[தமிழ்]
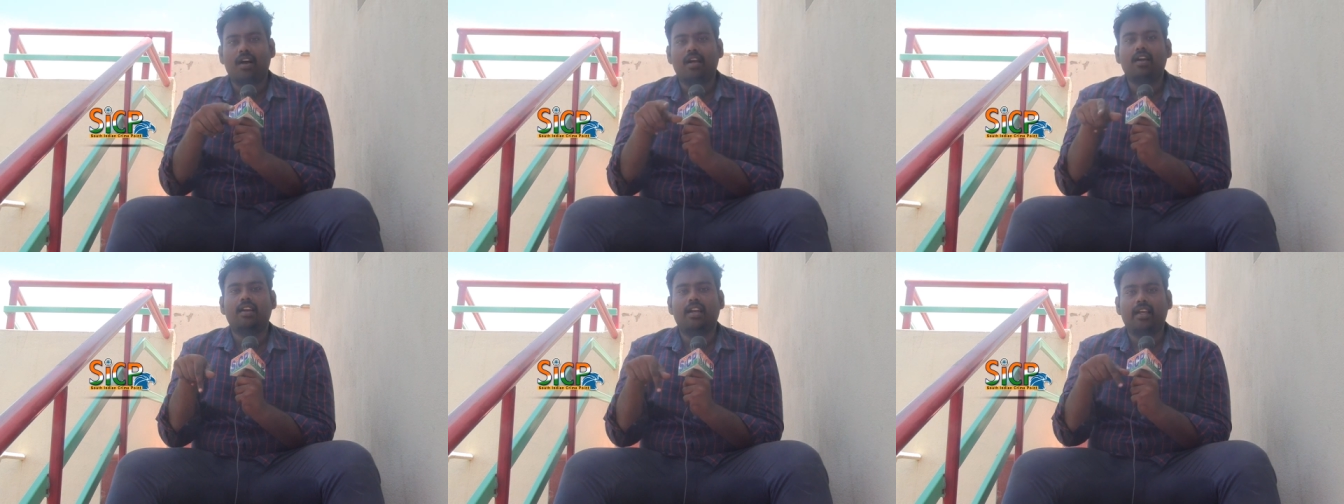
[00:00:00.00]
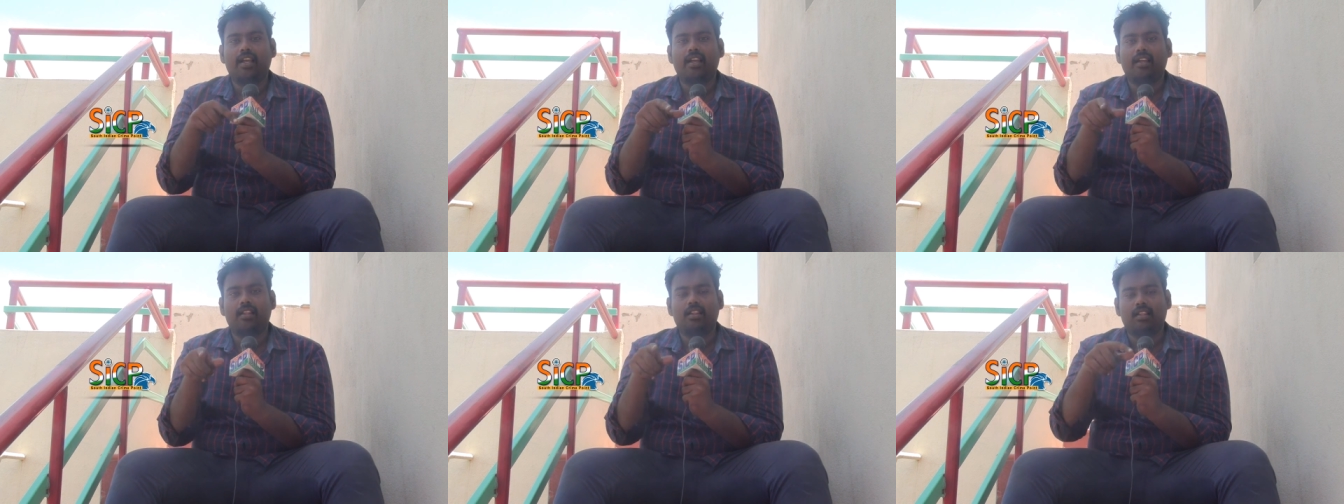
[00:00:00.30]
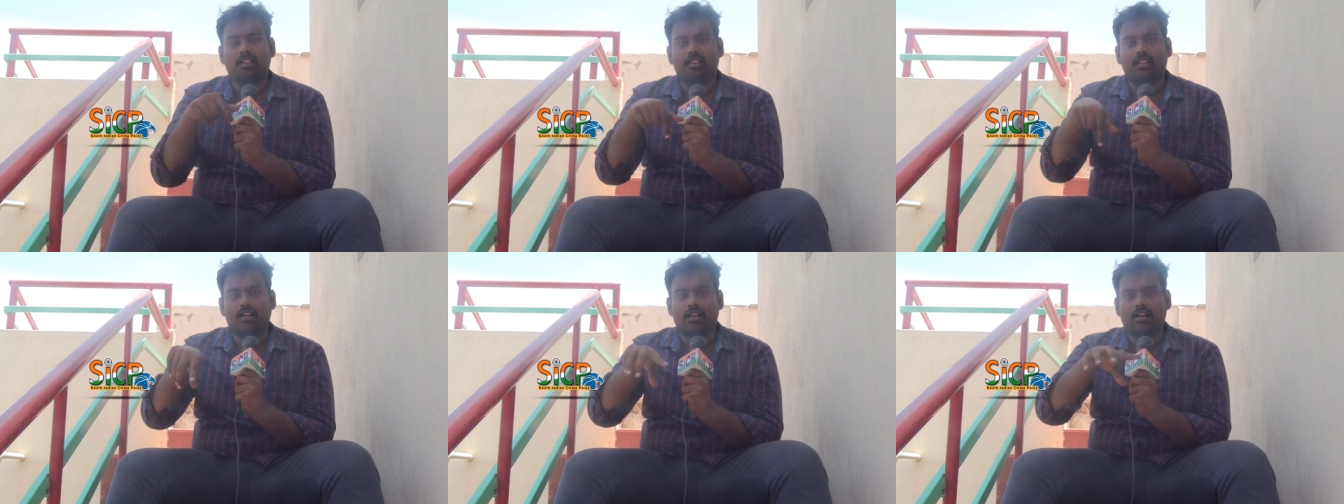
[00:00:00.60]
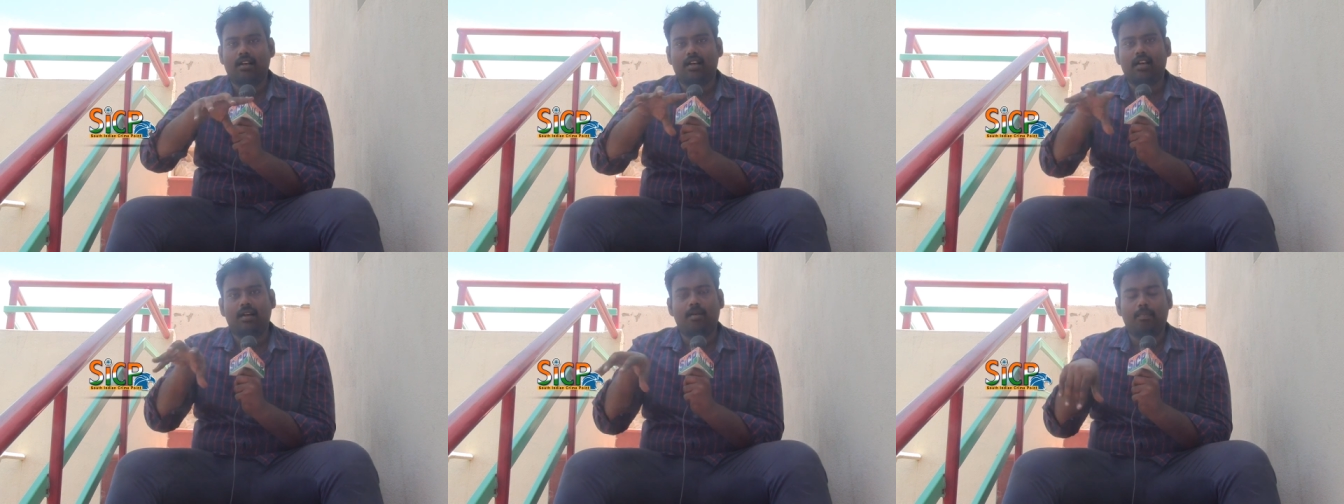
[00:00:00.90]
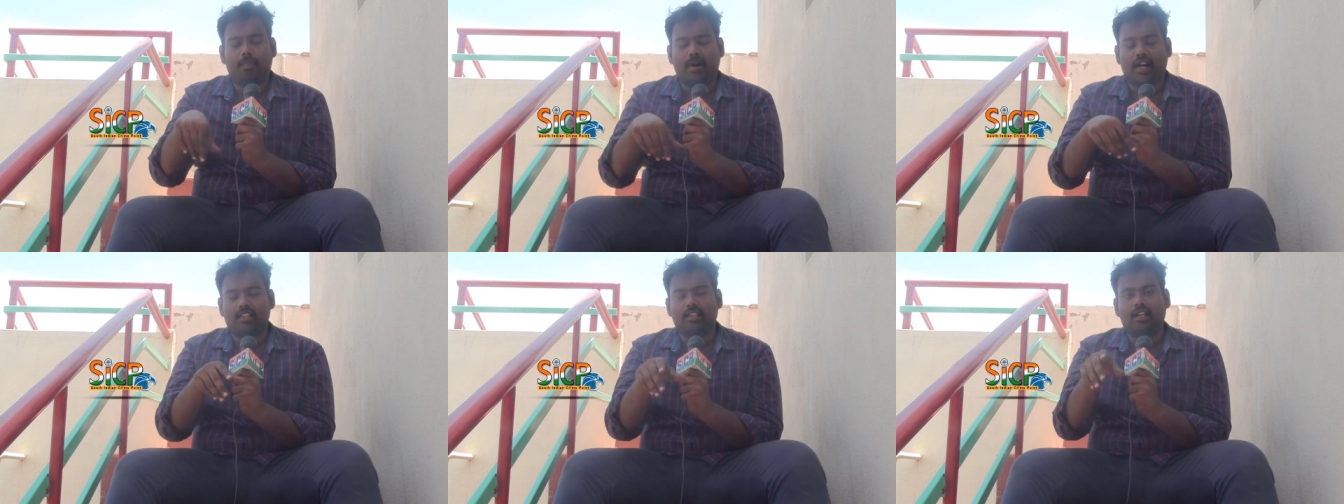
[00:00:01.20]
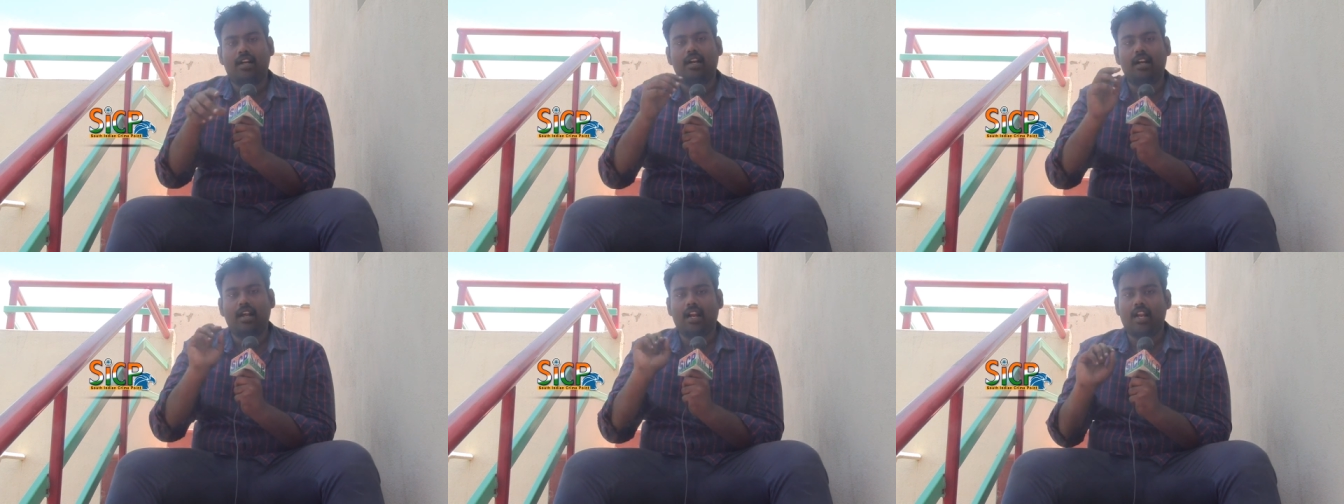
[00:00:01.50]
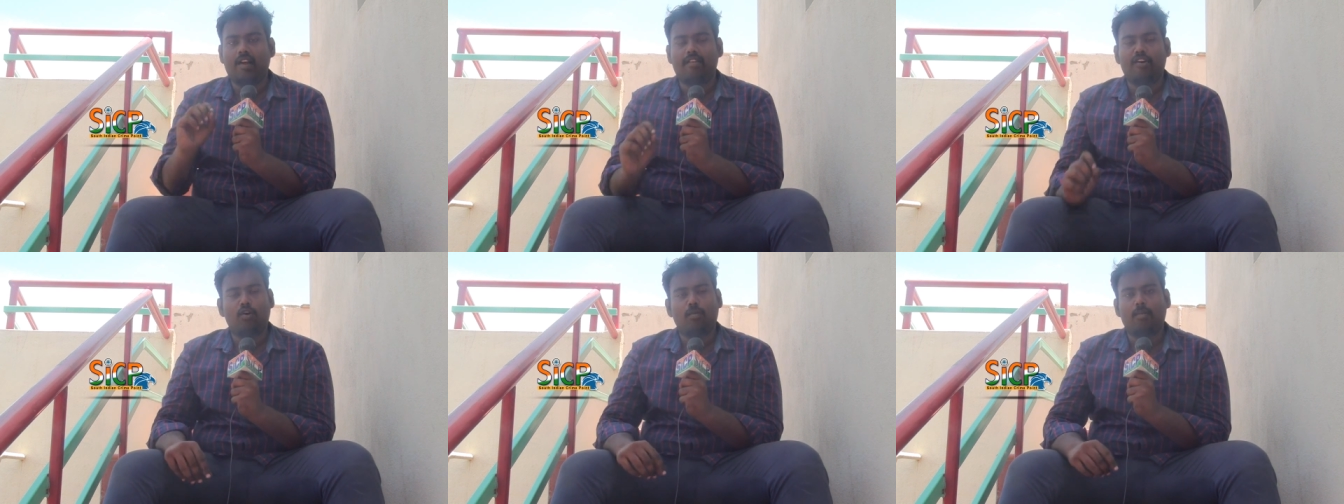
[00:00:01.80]
இன்றைக்கி இந்த இந்த கடந்த ரெண்டு
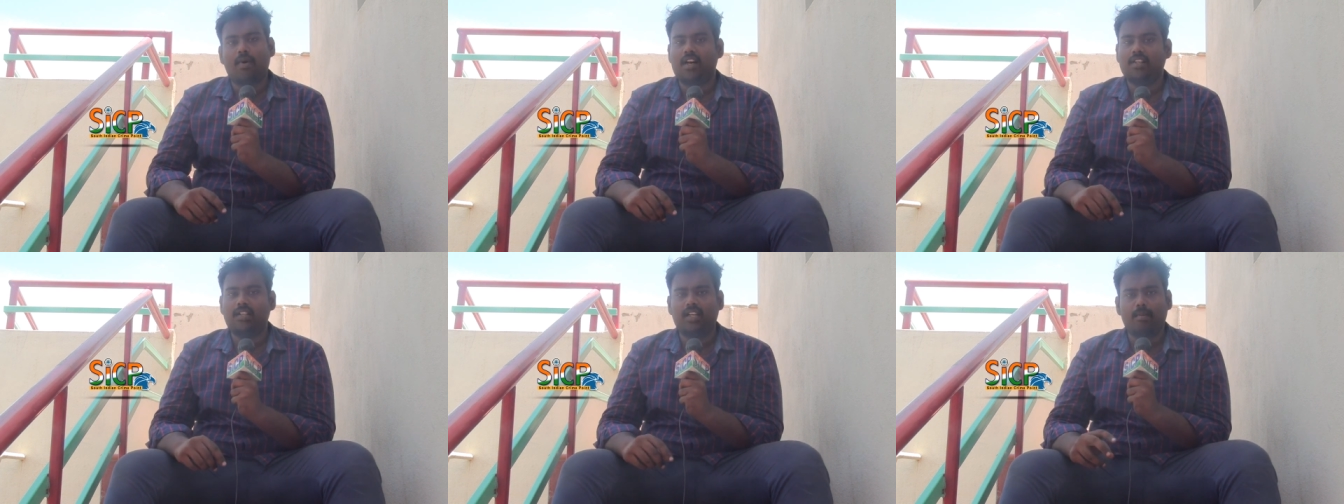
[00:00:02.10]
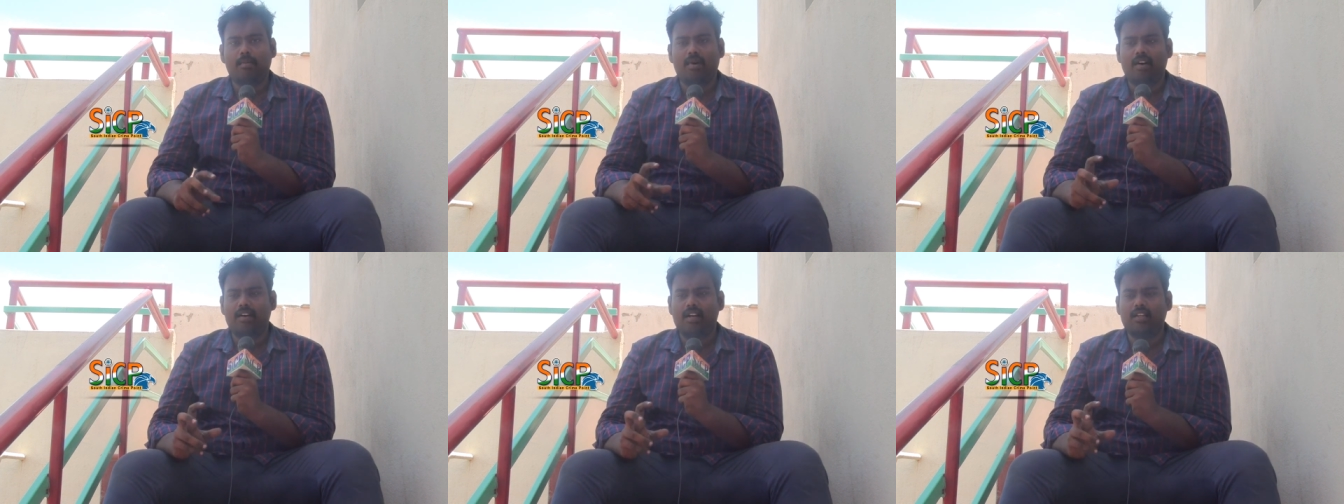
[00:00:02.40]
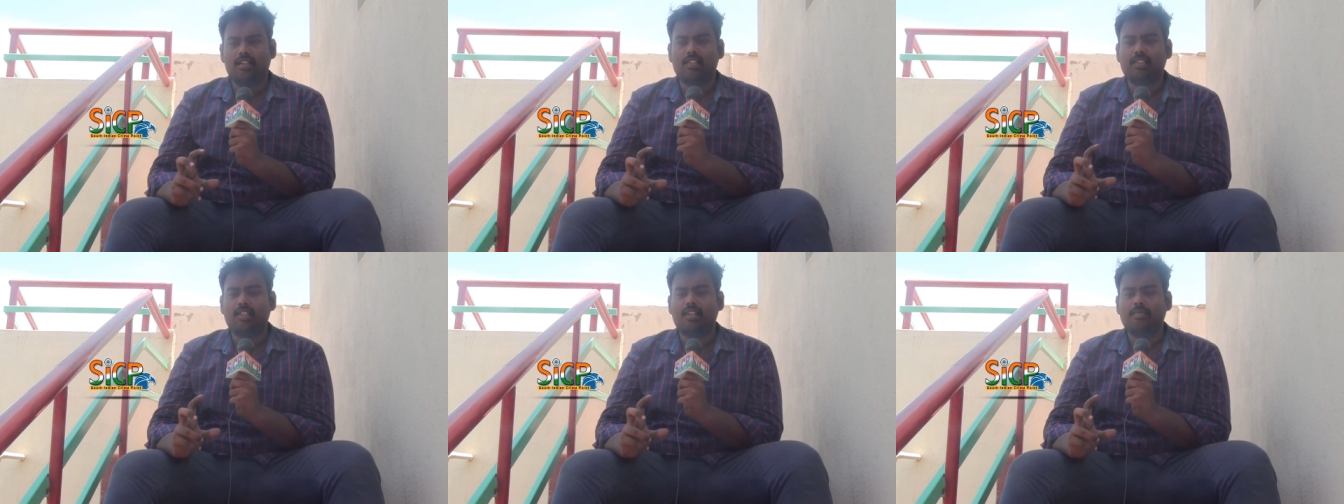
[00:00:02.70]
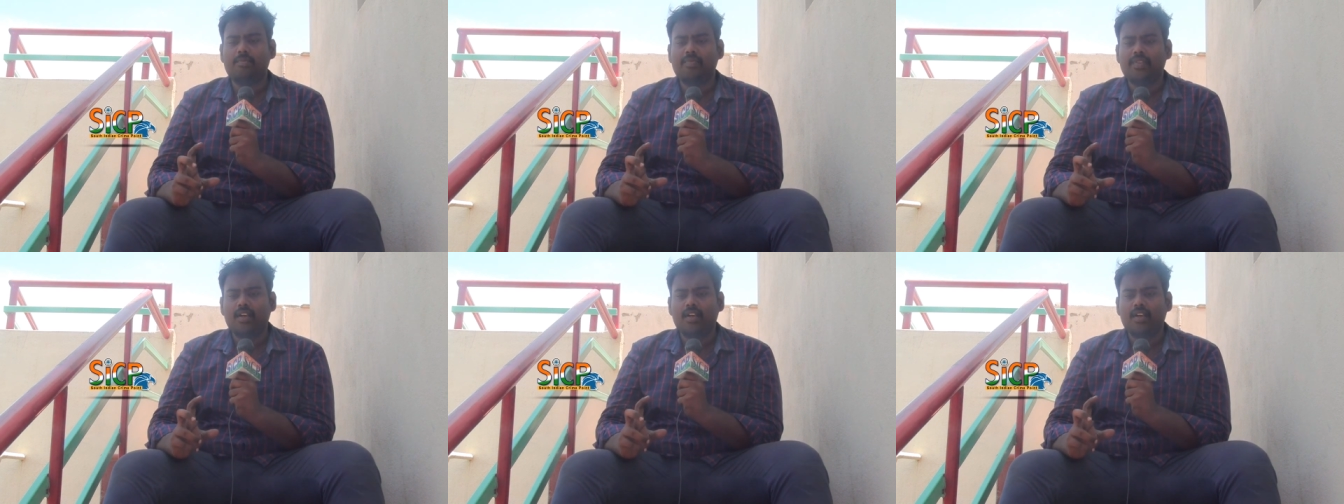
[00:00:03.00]
நாளாகவே ரொம்ப அதிகமாகவே இருந்துச்சு